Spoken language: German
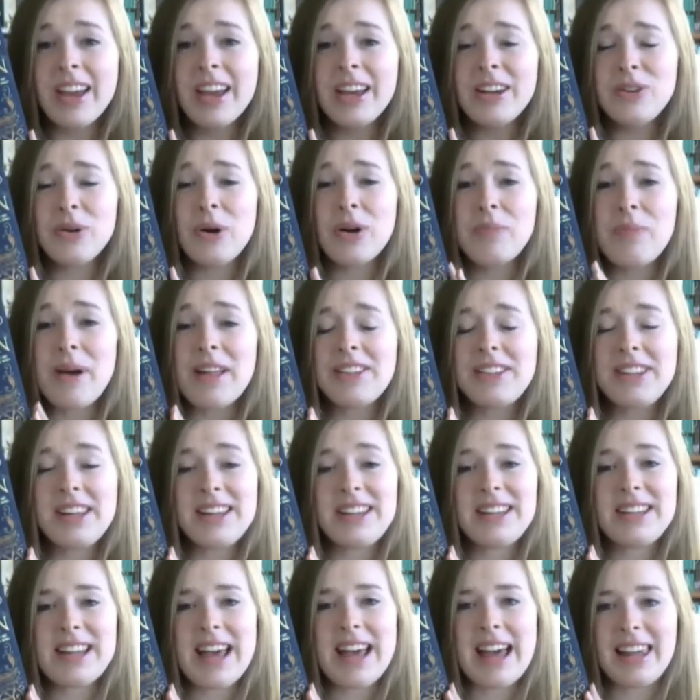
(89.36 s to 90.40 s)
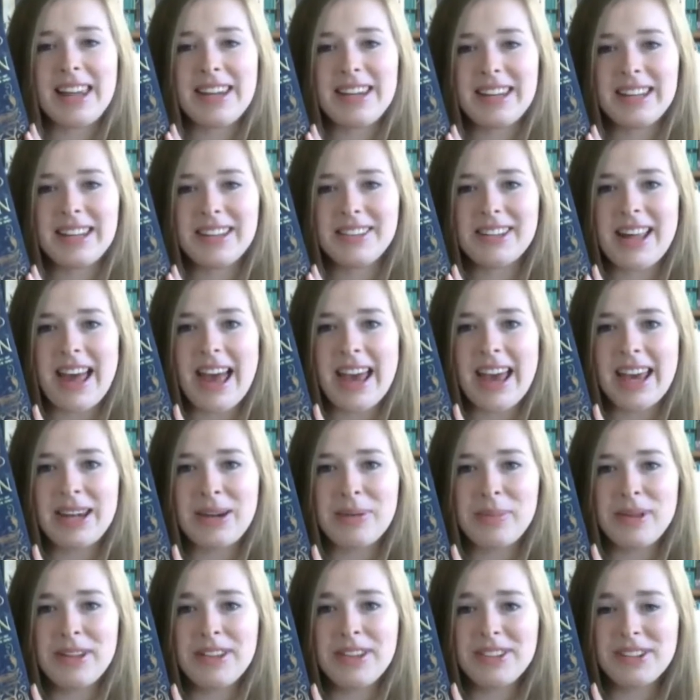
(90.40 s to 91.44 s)
Dort passiert ihnen allerdings ein
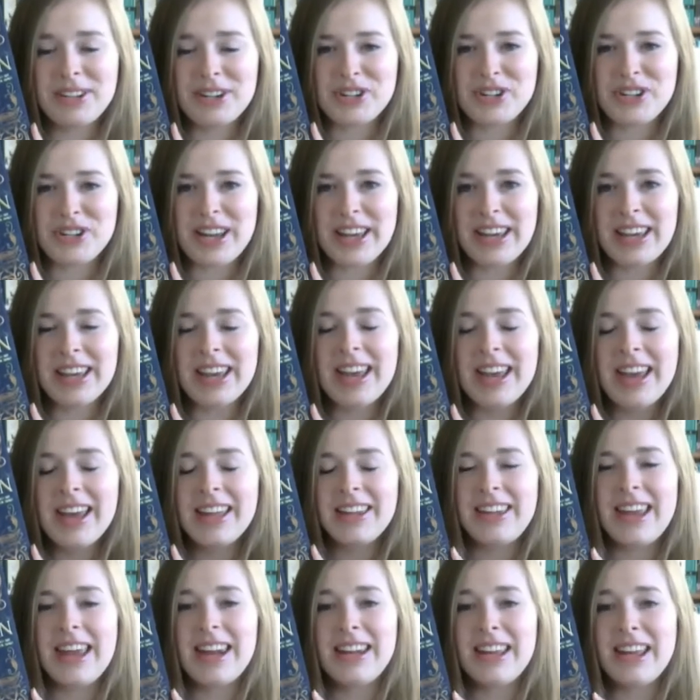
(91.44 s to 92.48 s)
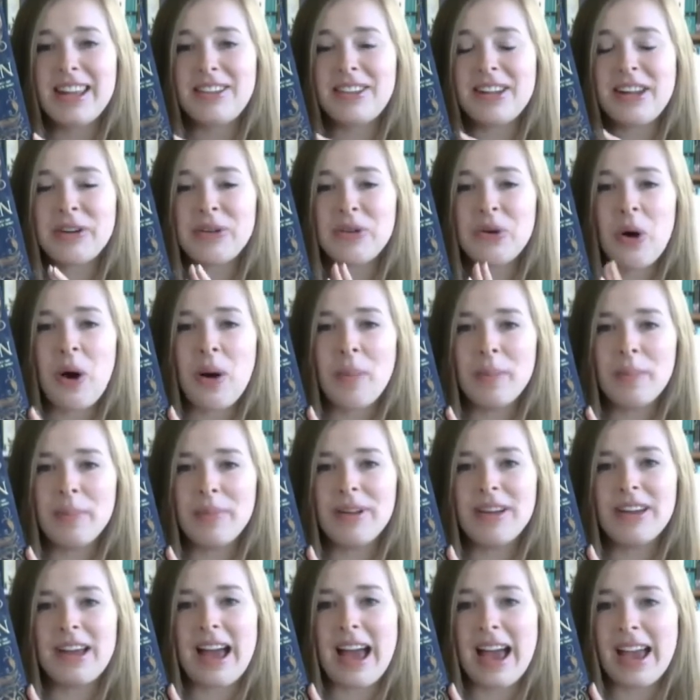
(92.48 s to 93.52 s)
Missgeschick, denn es
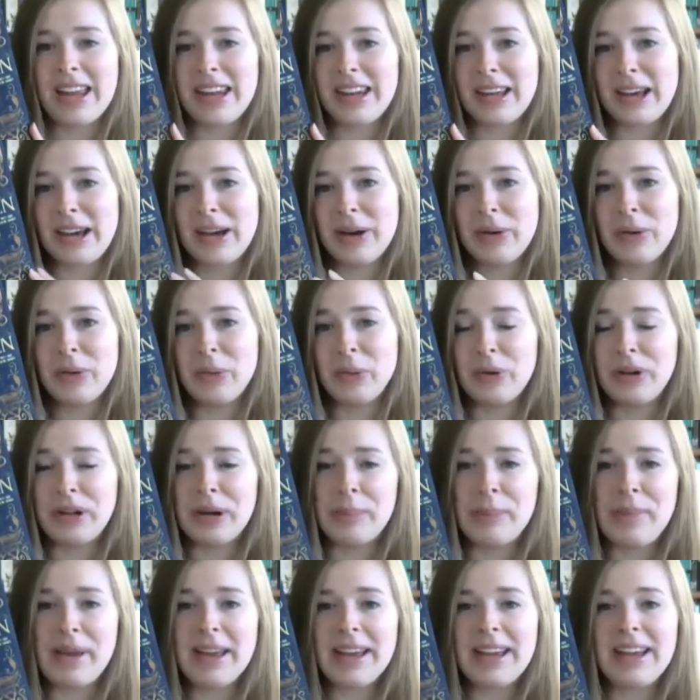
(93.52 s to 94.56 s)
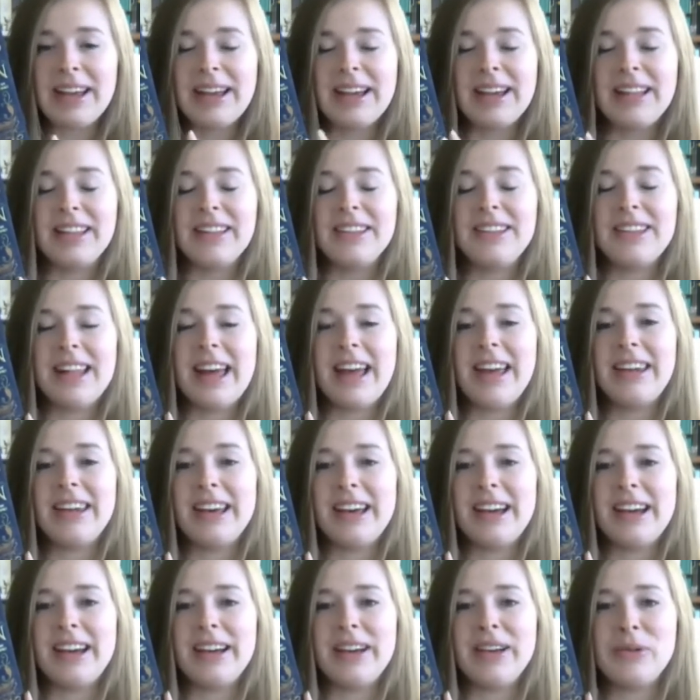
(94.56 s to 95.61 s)
entkommen einer oder mehrere
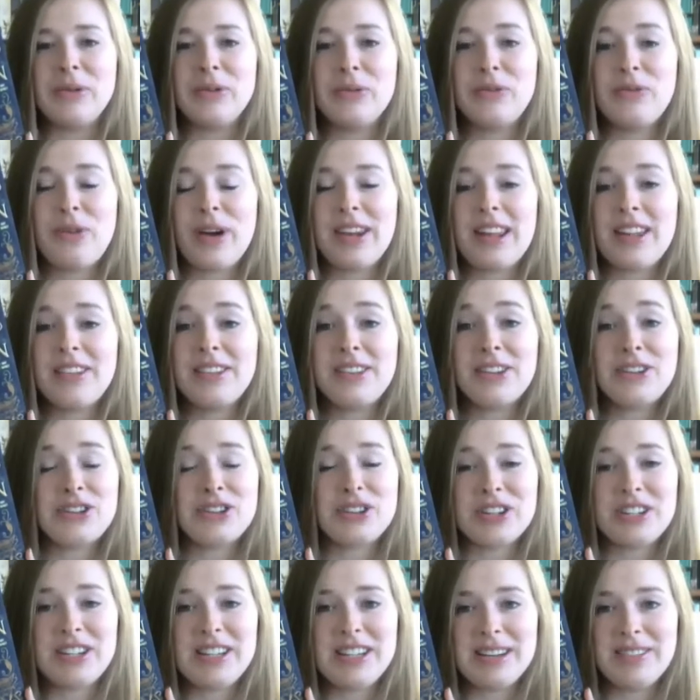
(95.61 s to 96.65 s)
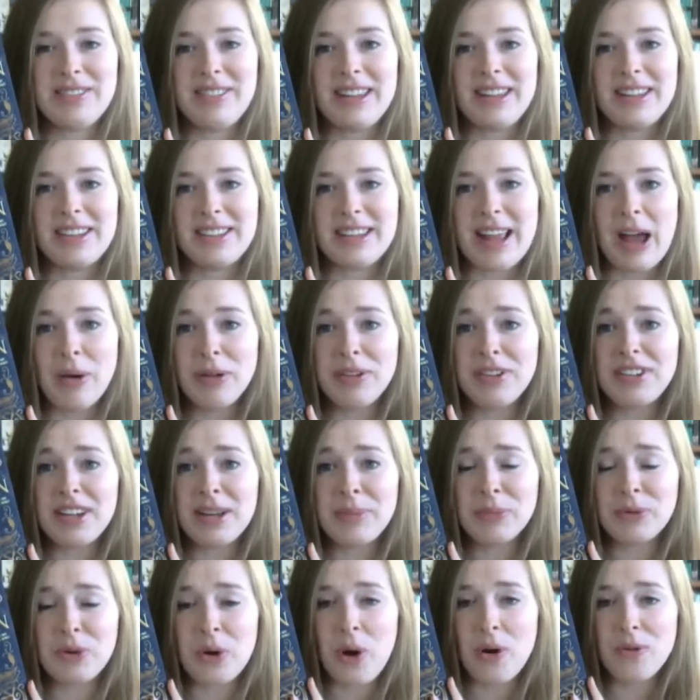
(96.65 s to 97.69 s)
seiner fantastischen Tierwesen aus
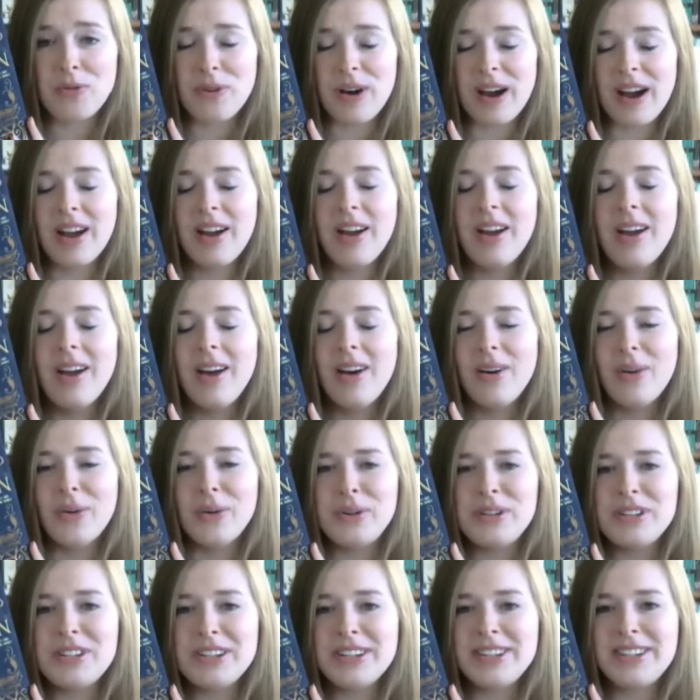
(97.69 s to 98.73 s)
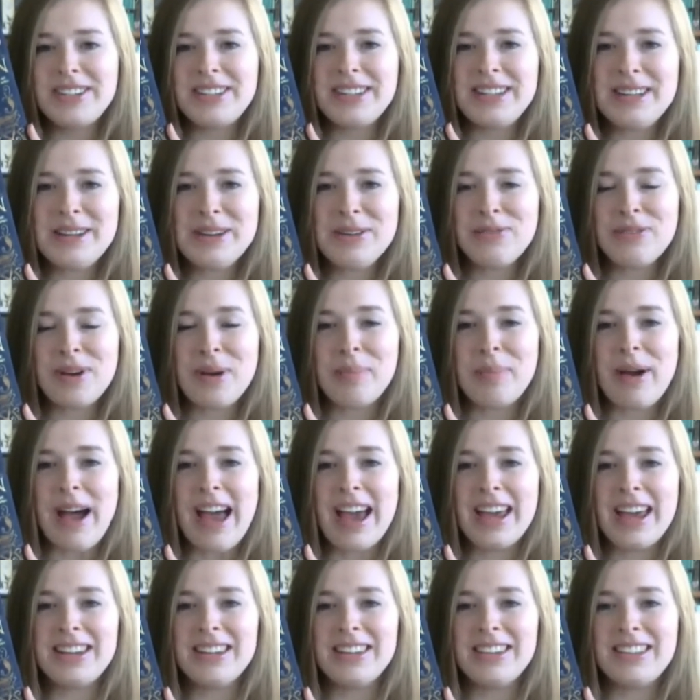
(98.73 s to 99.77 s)
dem Koffer und die
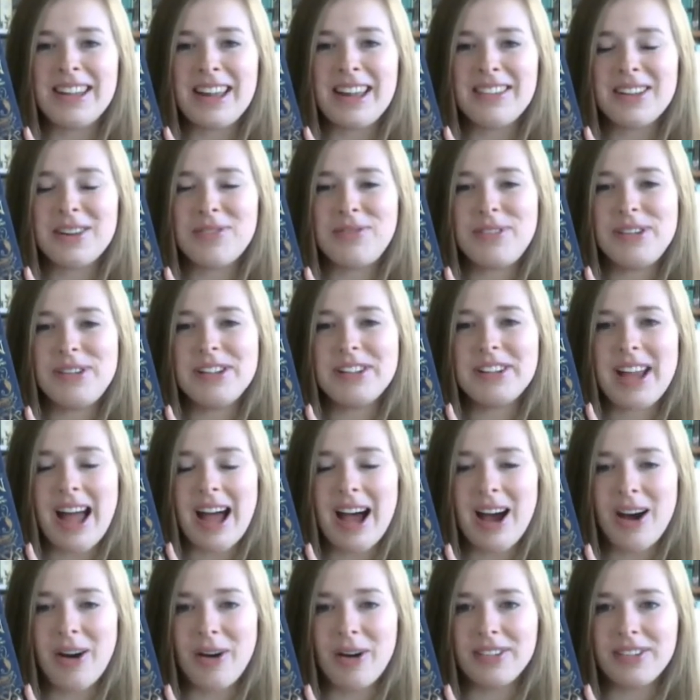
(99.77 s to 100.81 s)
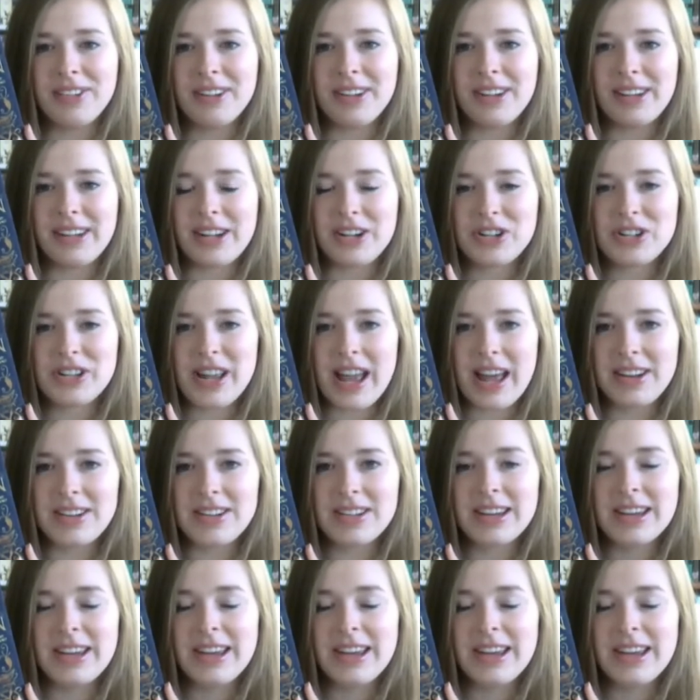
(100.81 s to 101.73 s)
verbreiten sehr, sehr viel Chaos in der Stadt.